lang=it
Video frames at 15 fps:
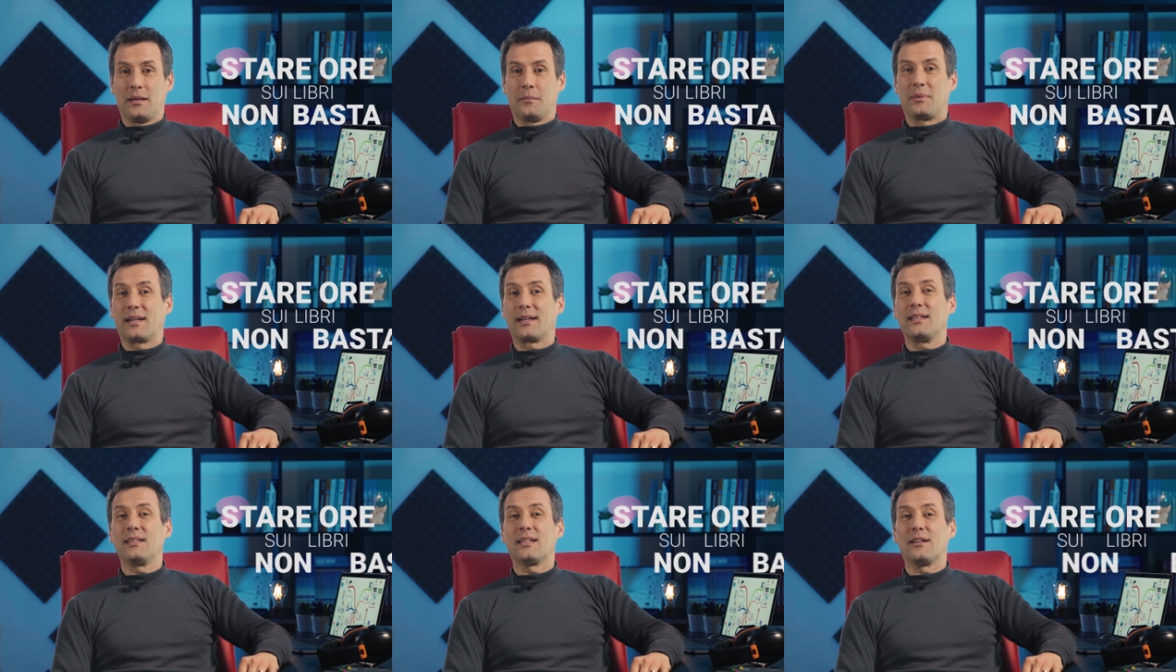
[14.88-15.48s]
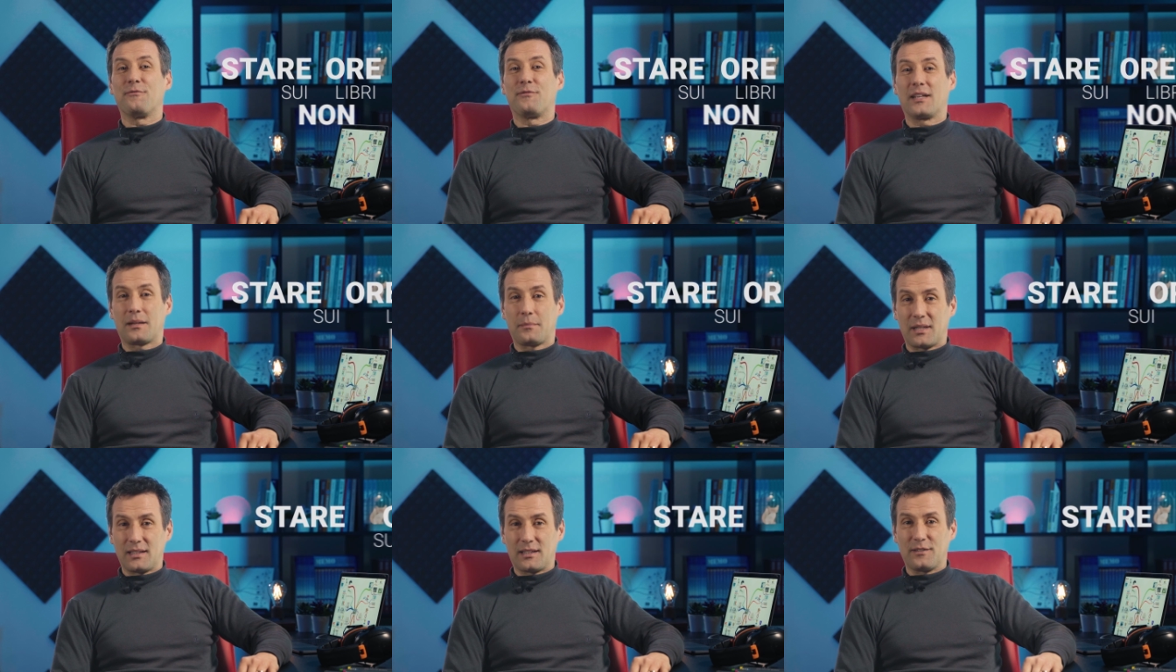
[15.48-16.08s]
Per rendere
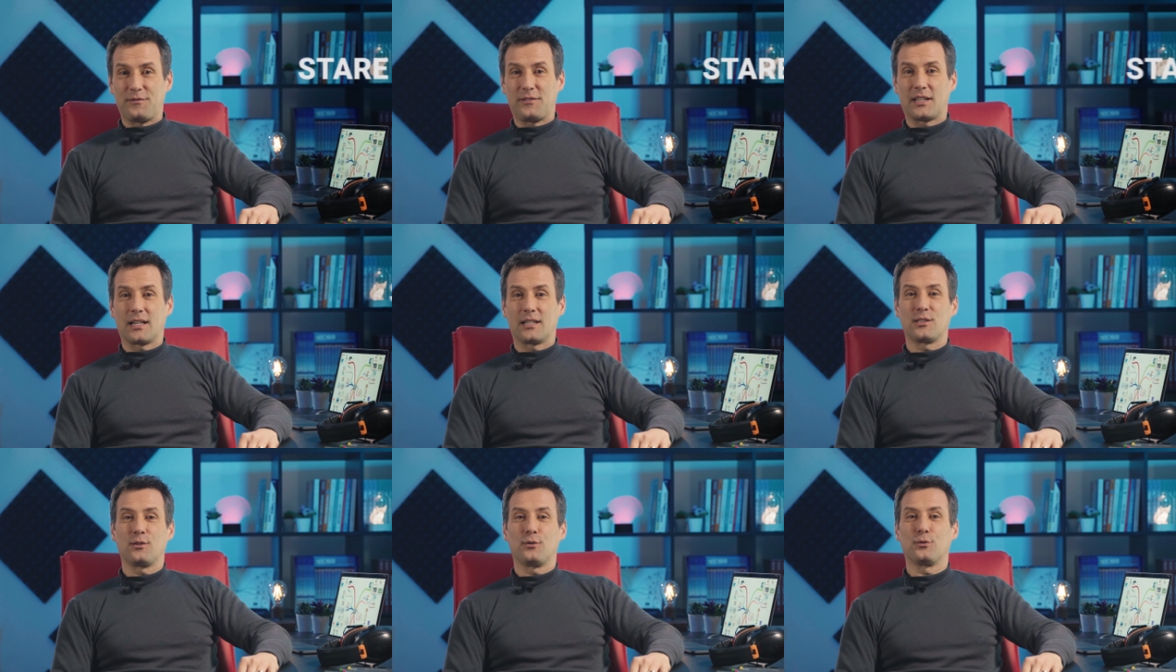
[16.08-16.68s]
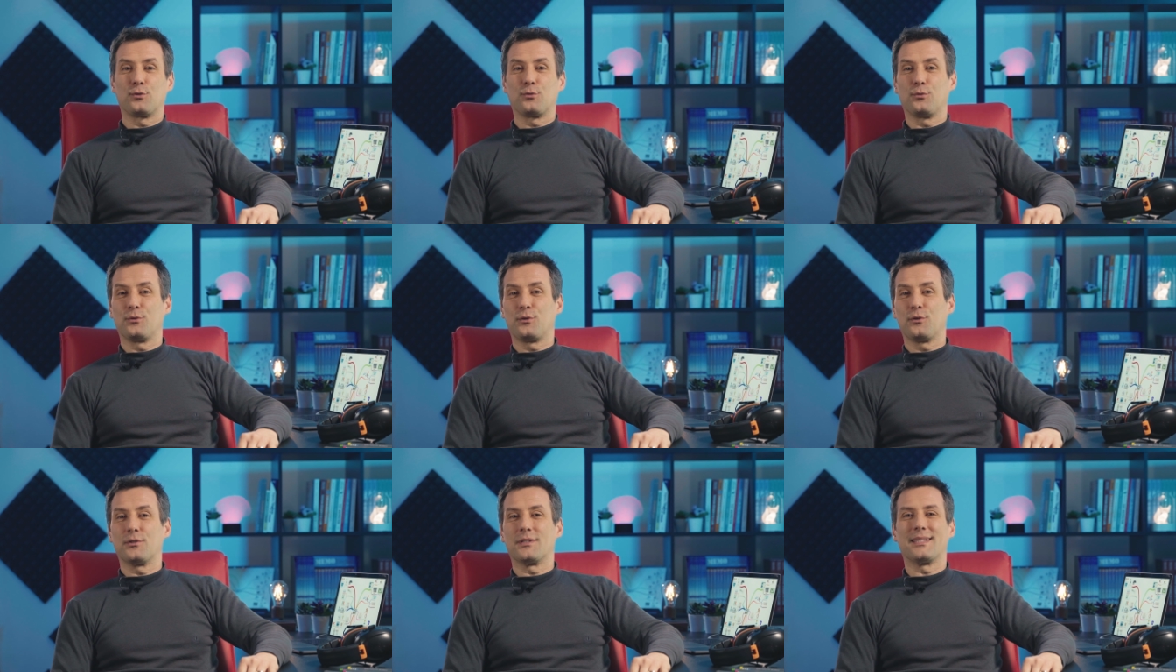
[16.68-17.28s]
veramente efficace lo
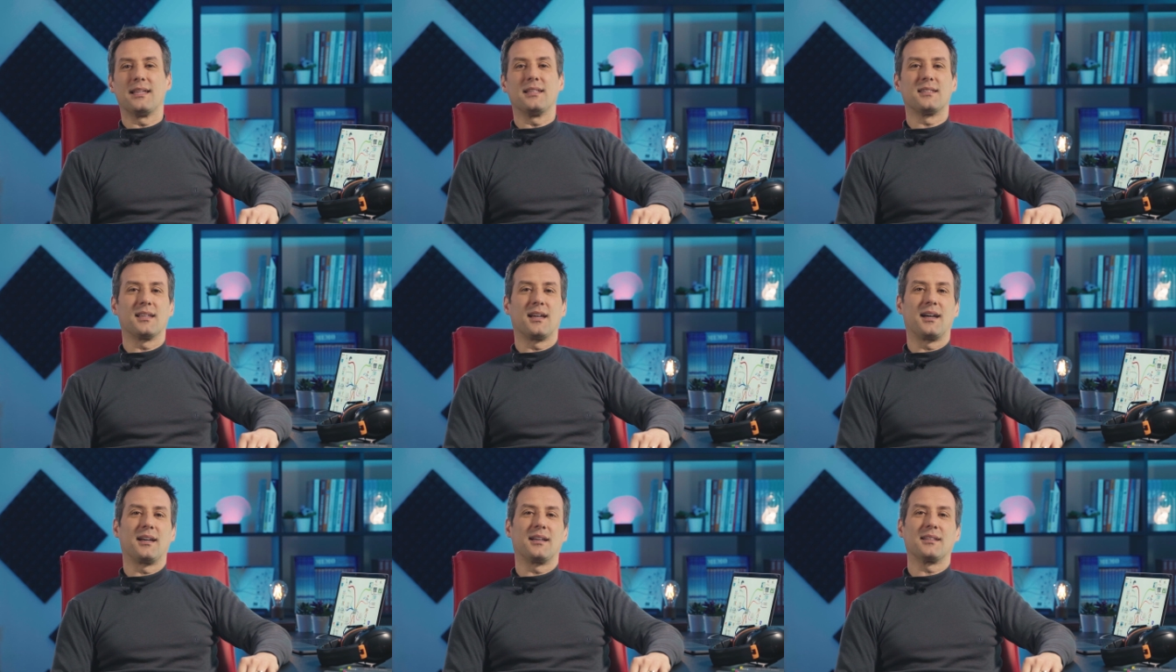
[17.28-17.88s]
studio senza